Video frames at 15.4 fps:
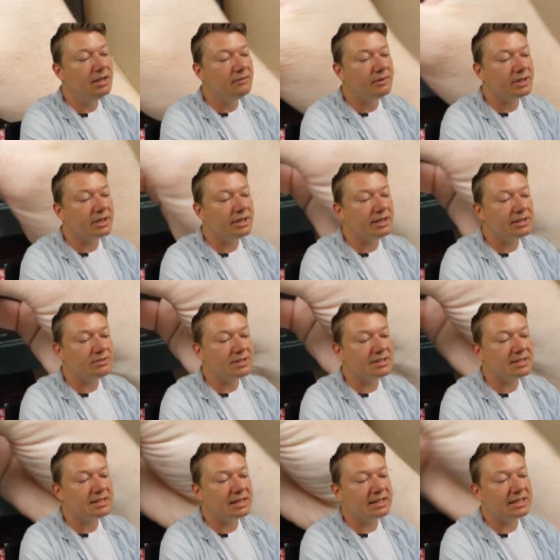Wir kriegen also das
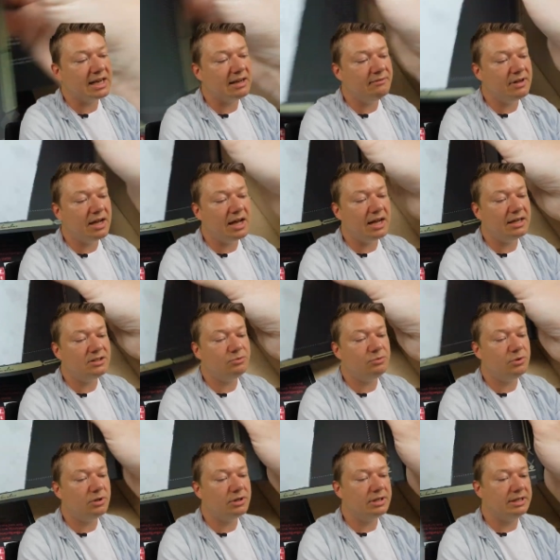
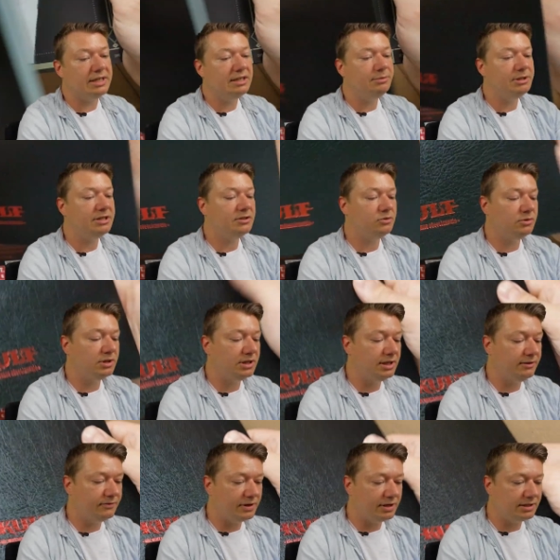Cover-Artwork nicht mit dazu
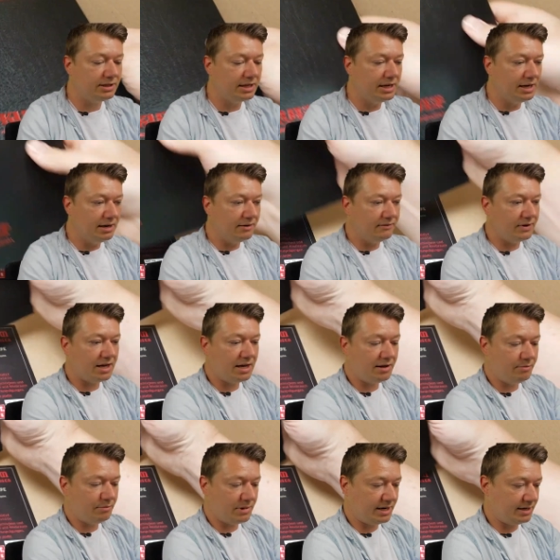geliefert. Wir
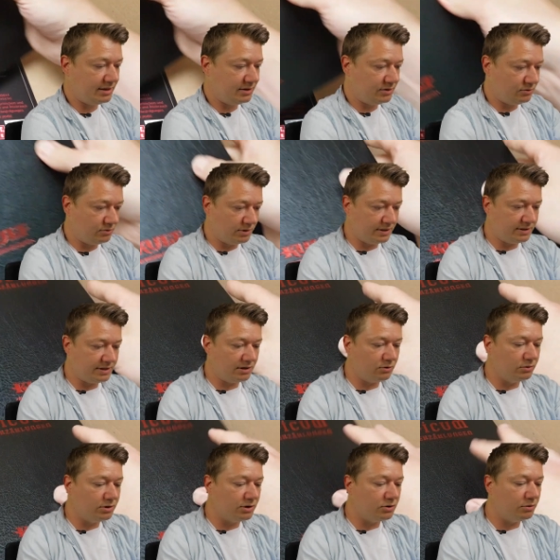haben also das
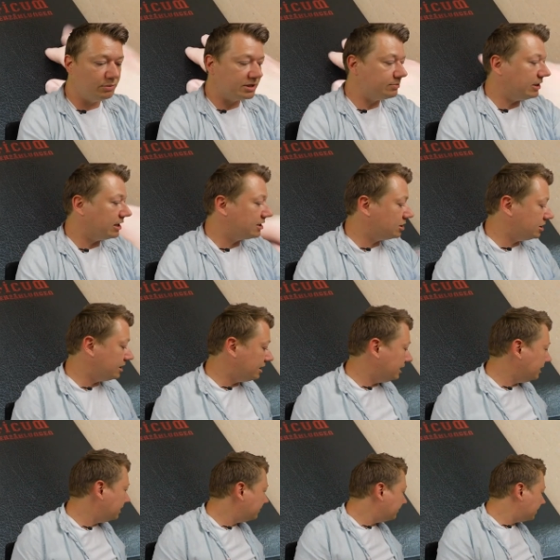Tarotikum jetzt praktisch in der
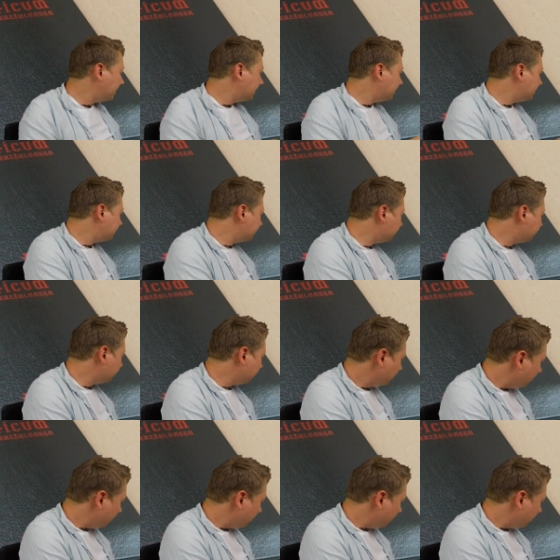Ledervariante